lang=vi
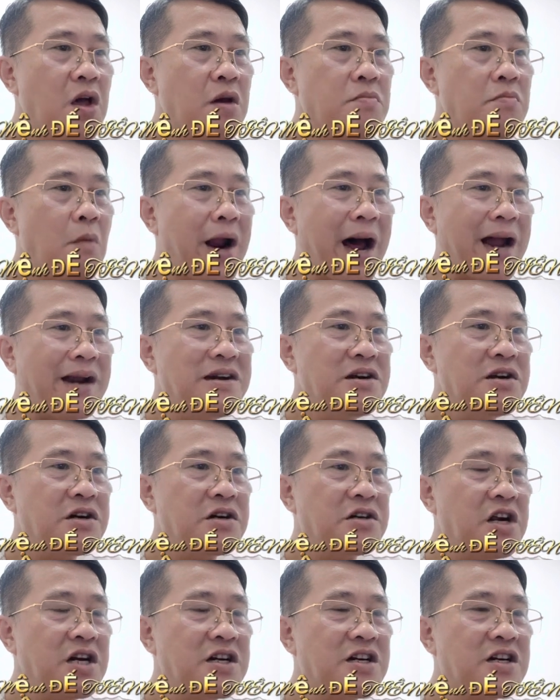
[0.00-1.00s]
Bọn hắn
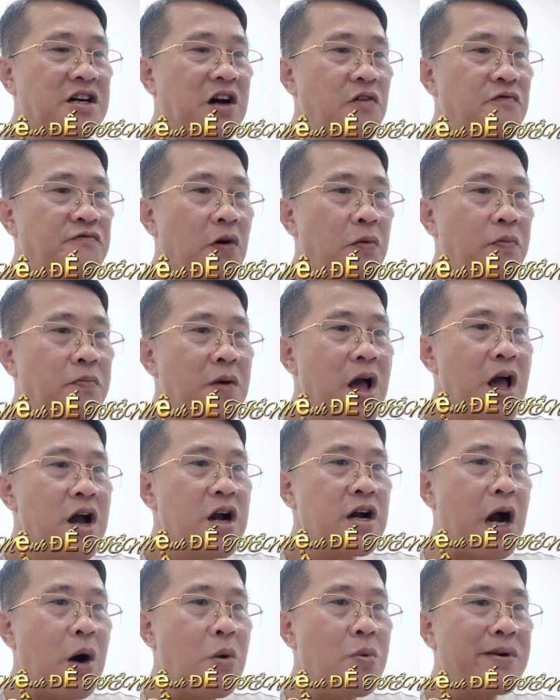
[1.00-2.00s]
rất không phục,
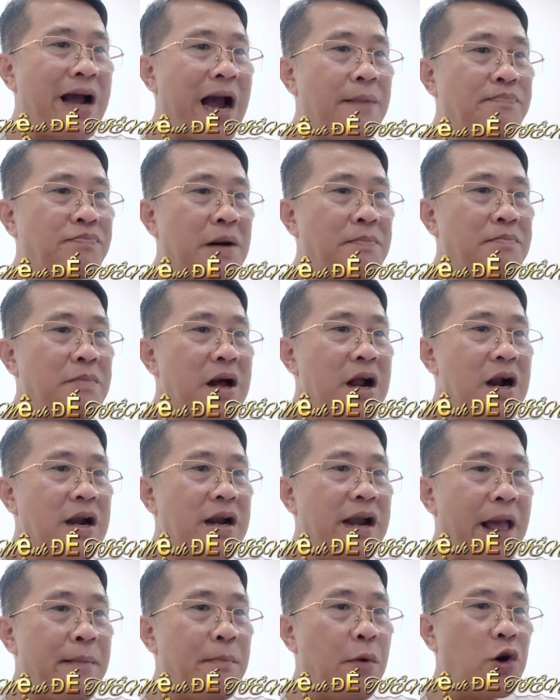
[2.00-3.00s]
không cam tâm,
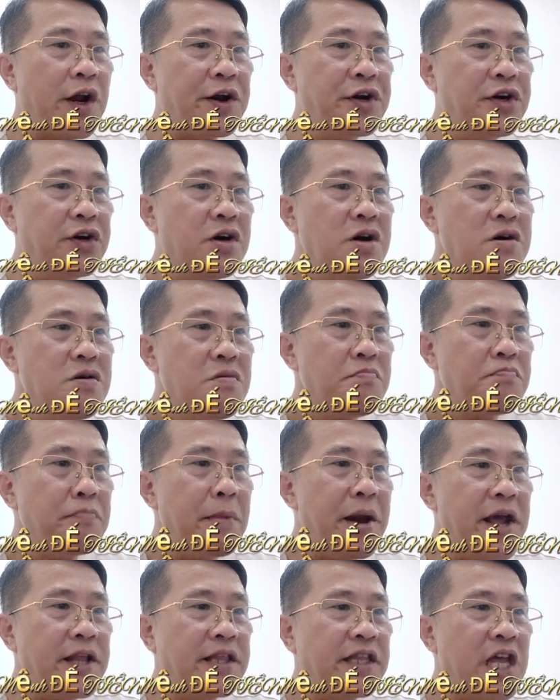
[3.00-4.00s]
lại một lần nữa
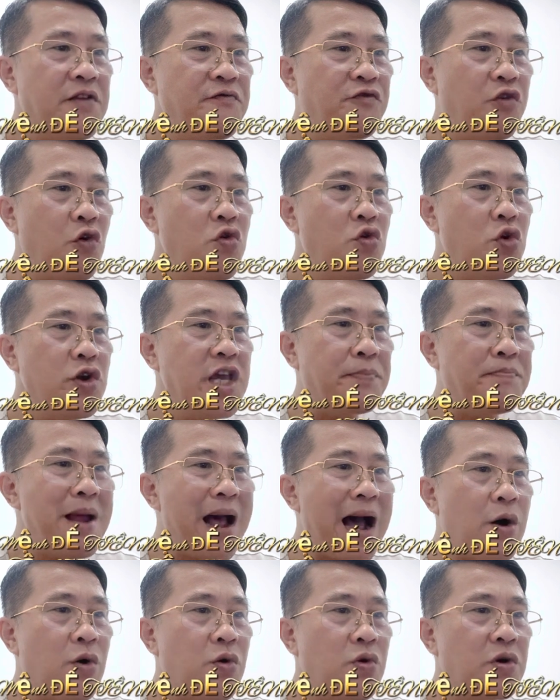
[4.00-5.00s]
bị thiên phú của Diệp Thái
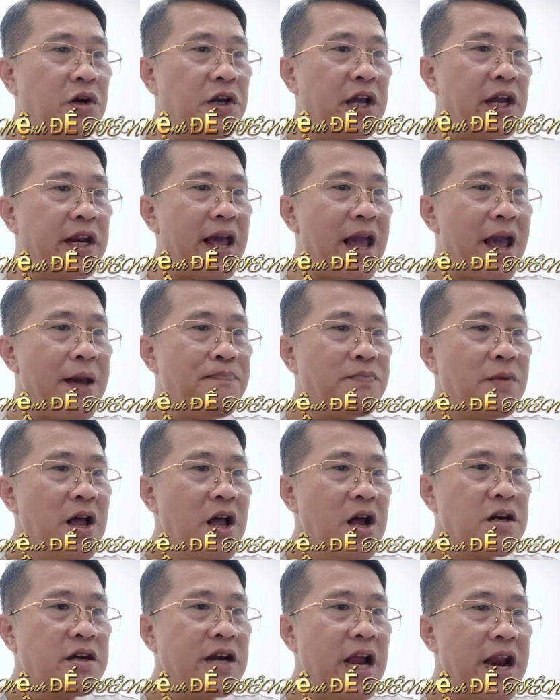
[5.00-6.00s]
Hào nghiền ép.
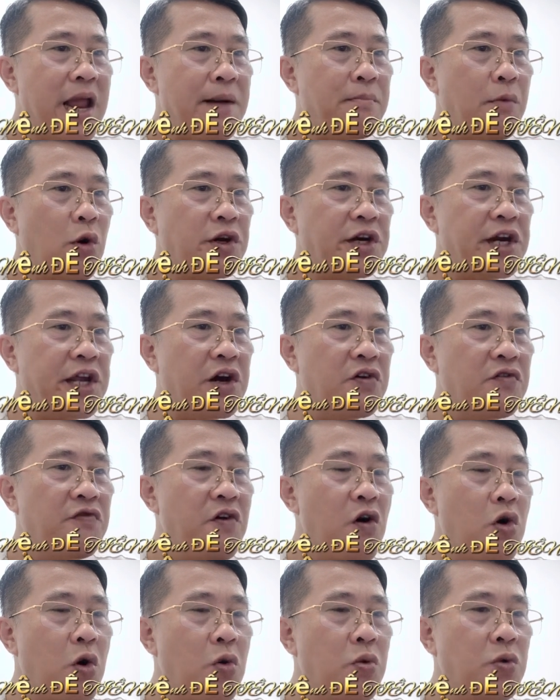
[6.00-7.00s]
Đây là một điều
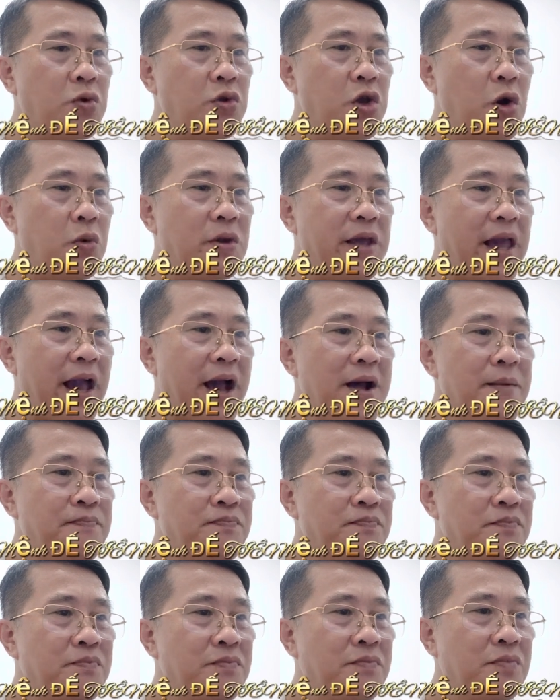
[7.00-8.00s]
vô cùng nhục nhã.
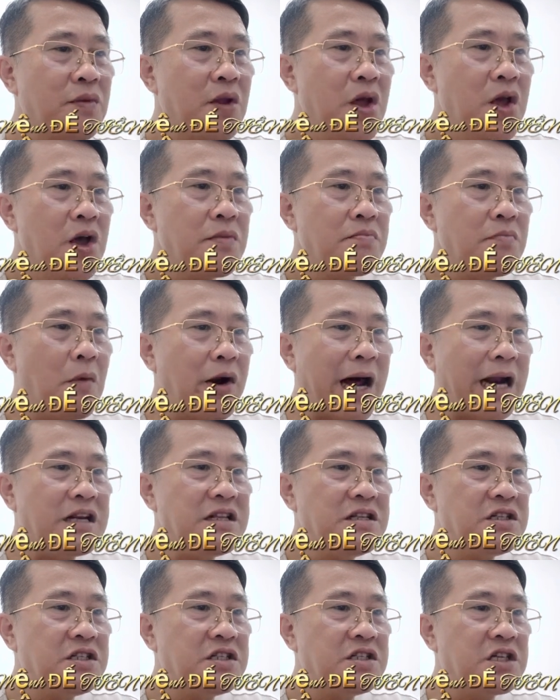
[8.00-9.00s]
Bọn hắn
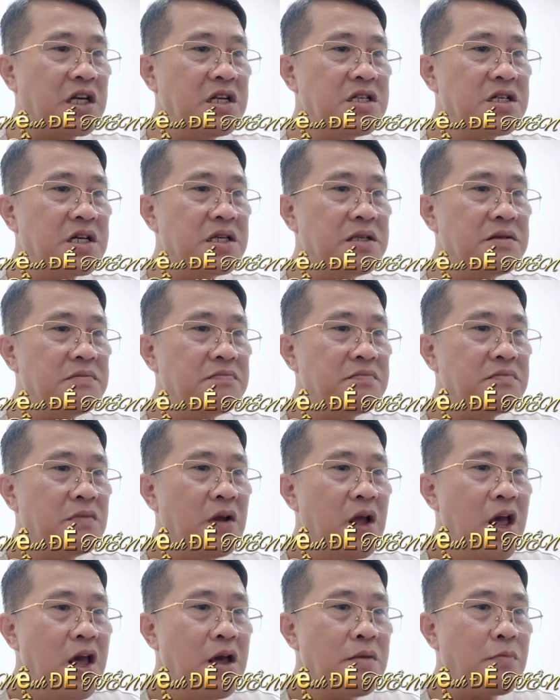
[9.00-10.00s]
chấn kinh,
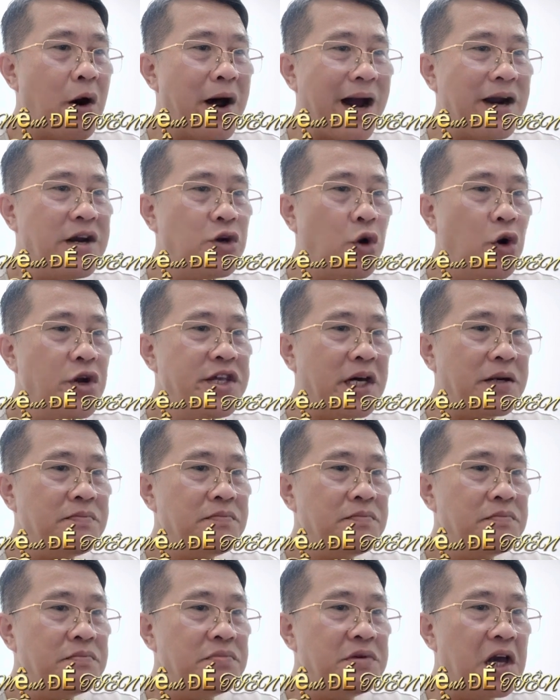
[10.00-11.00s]
bọn hắn nổi giận
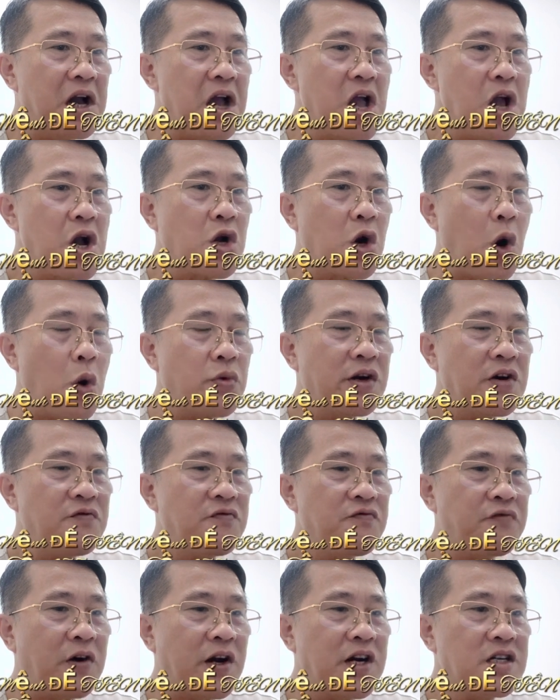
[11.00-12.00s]
nhưng cũng rất
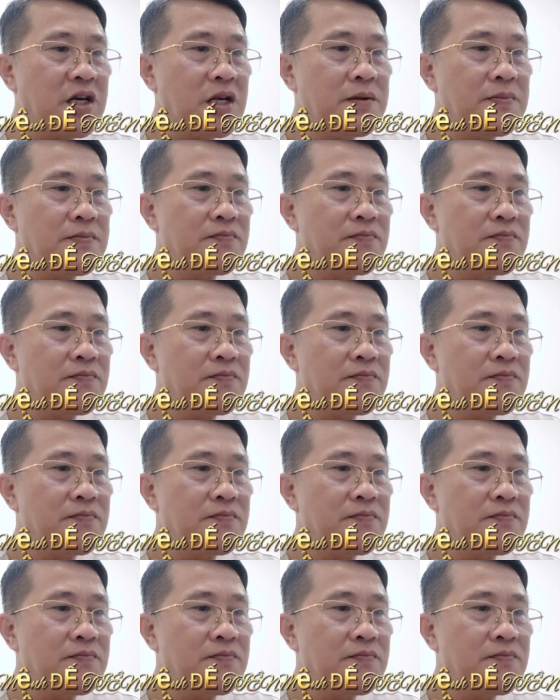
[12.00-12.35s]
phấn khích.